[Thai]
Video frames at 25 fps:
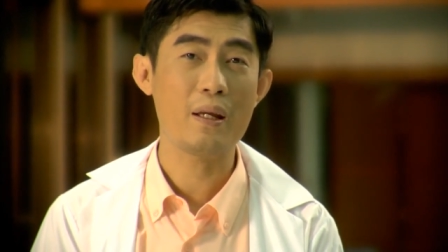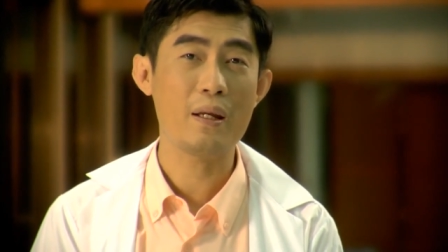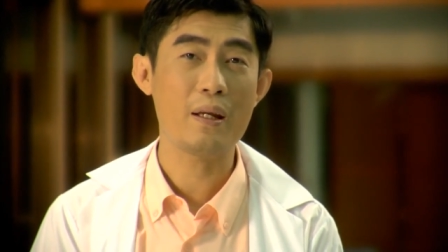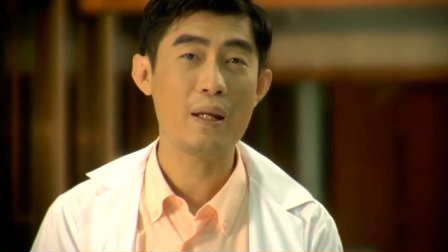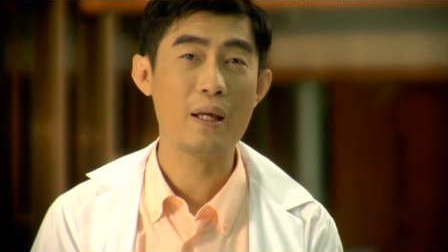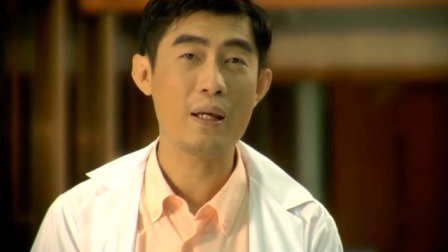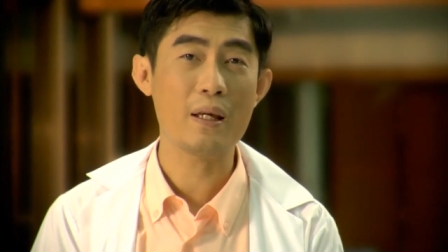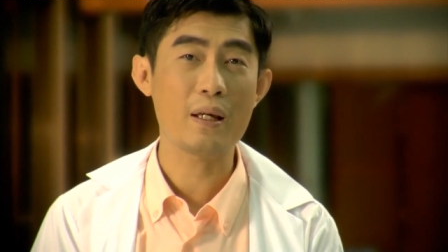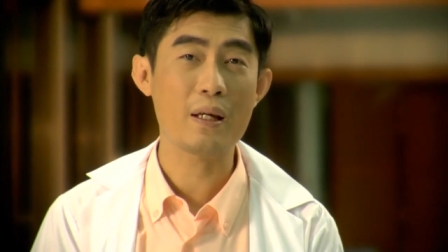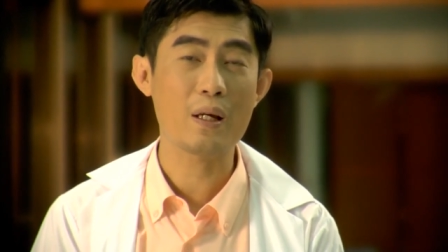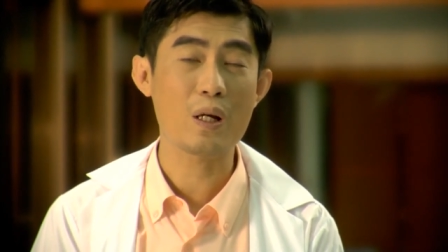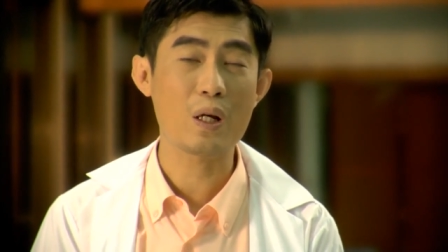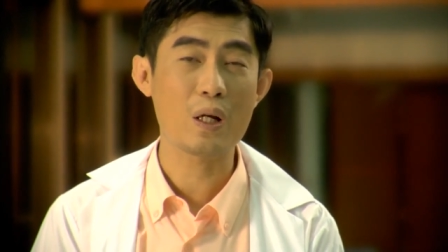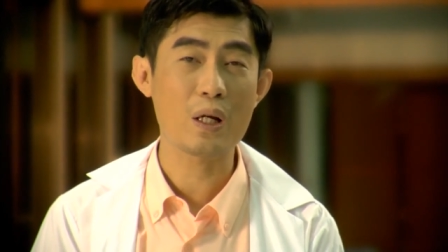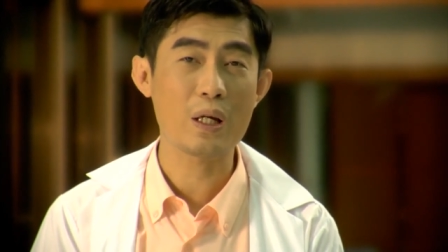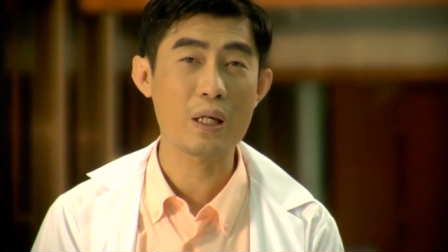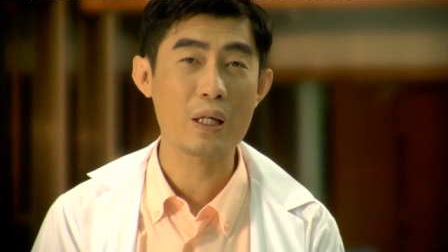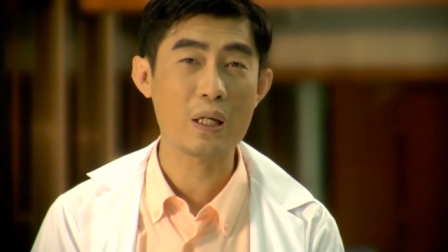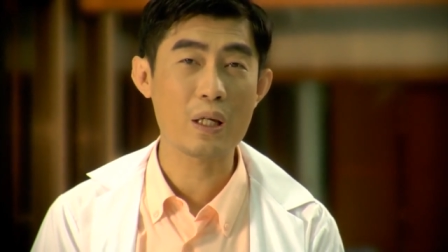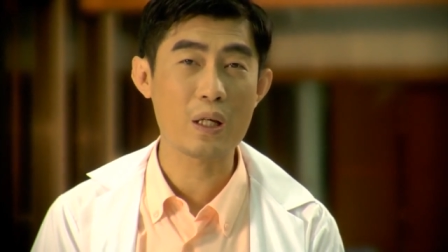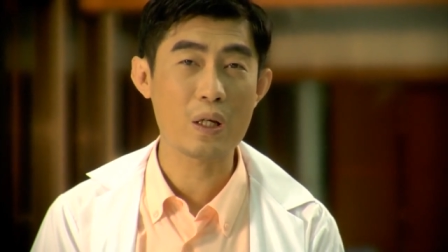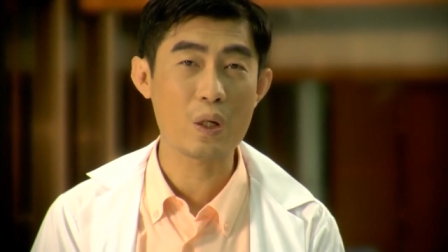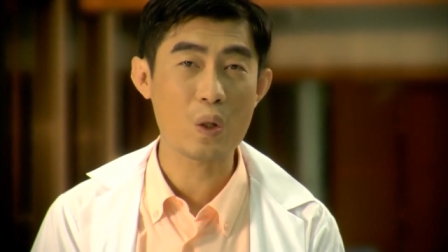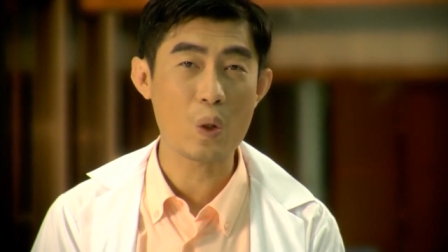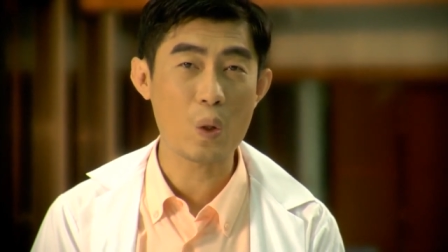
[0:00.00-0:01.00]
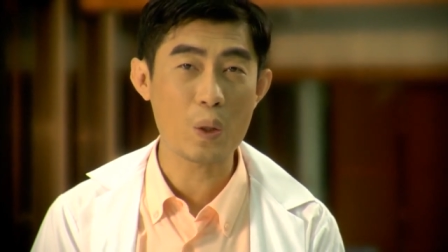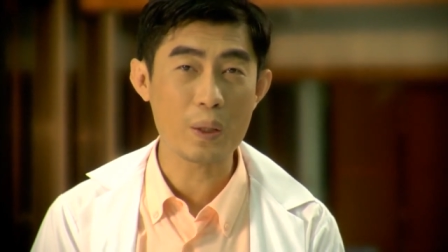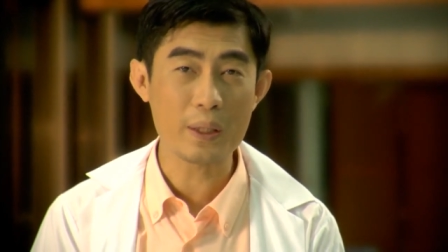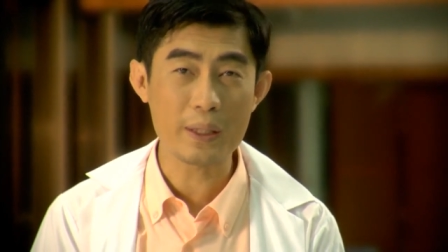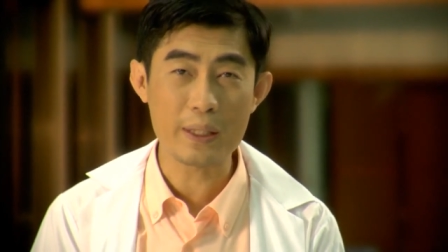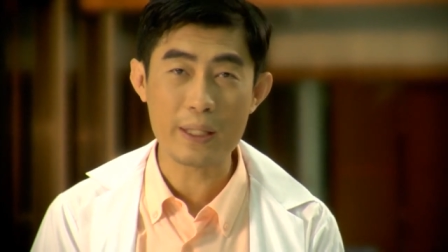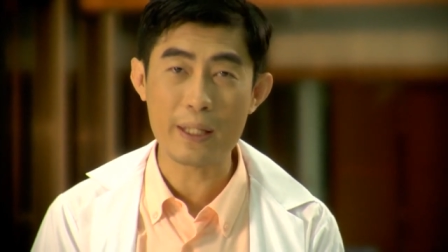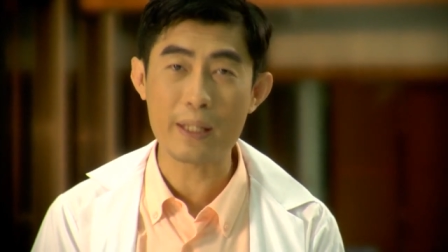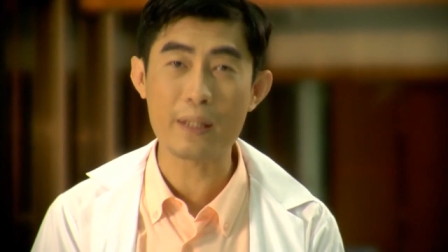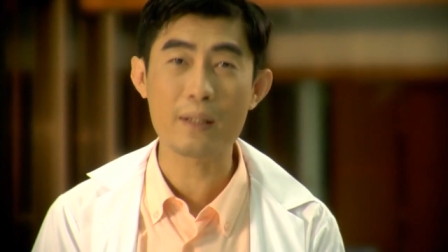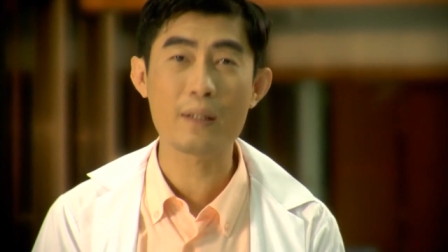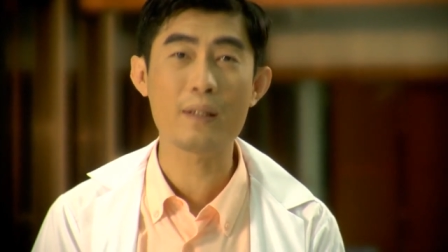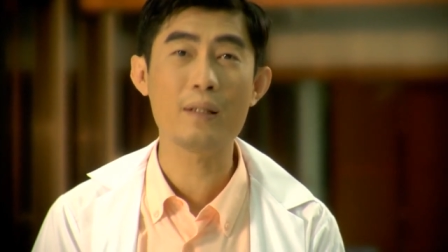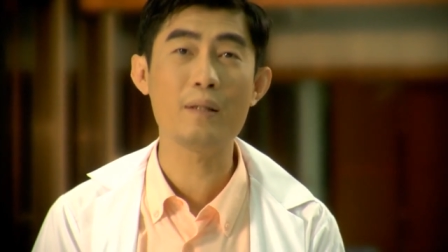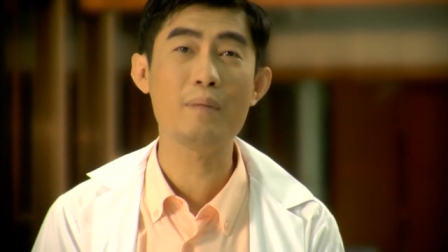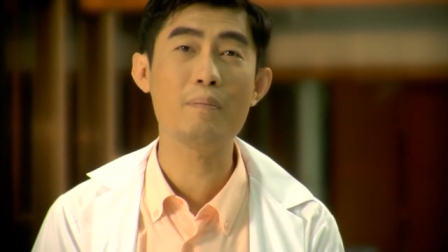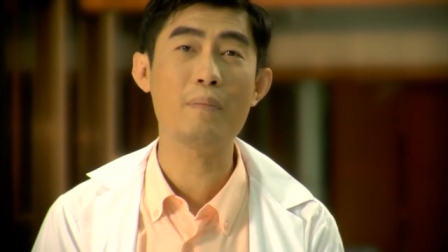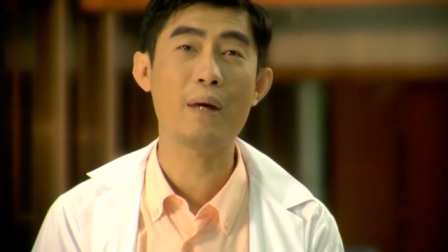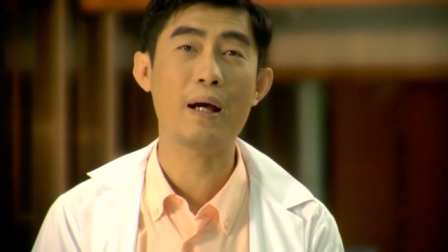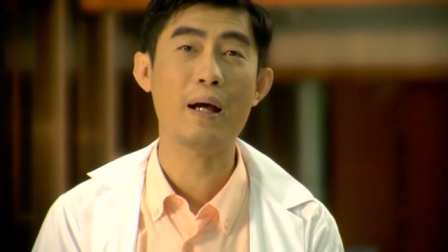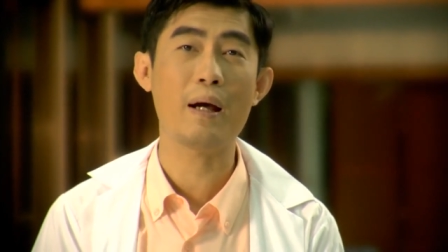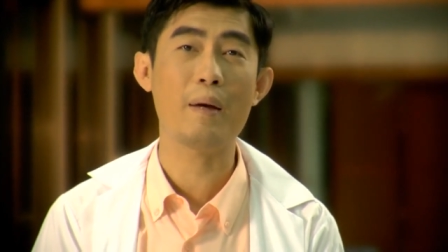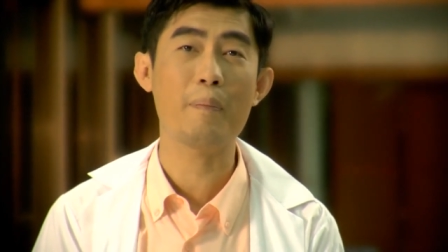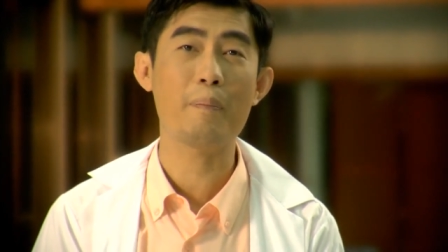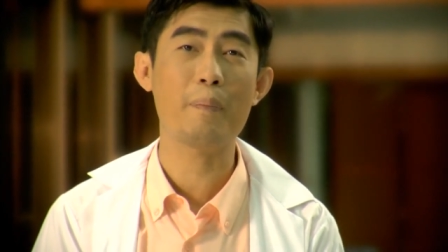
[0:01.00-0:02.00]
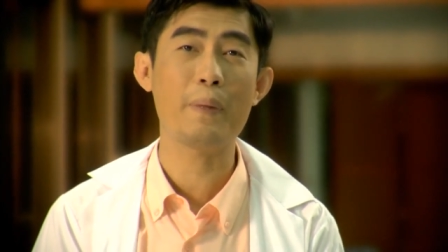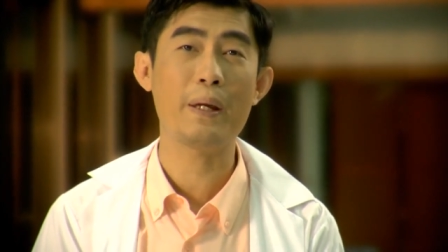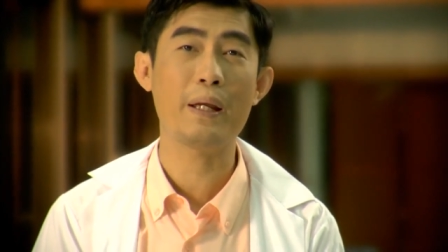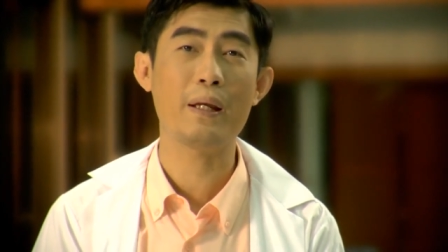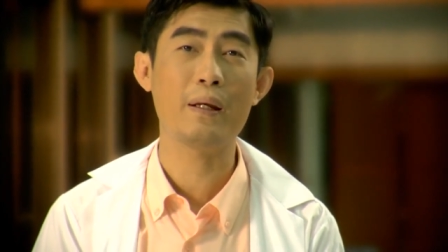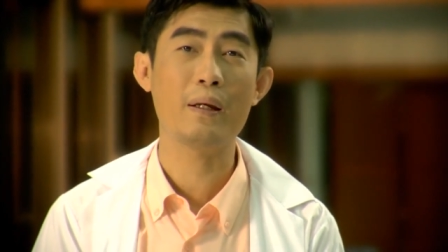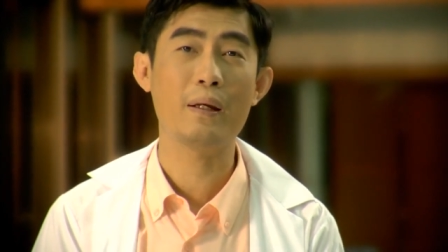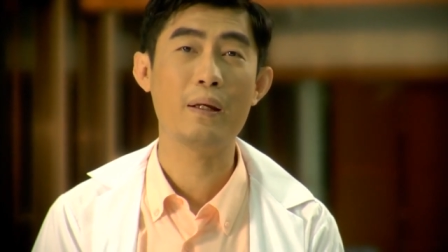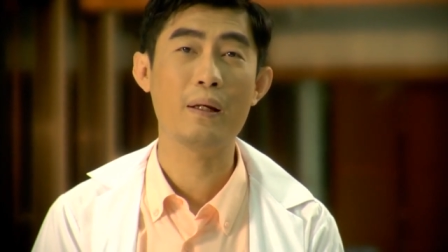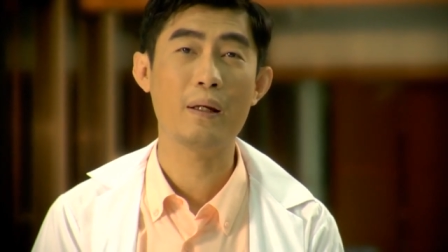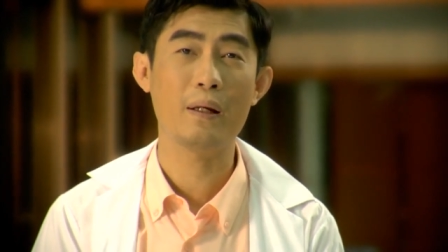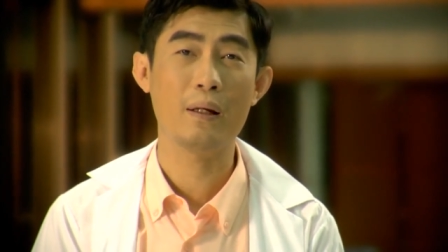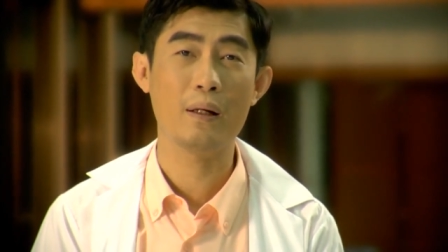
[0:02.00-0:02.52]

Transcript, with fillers: ได้ค้นคิดขึ้นมาเป็น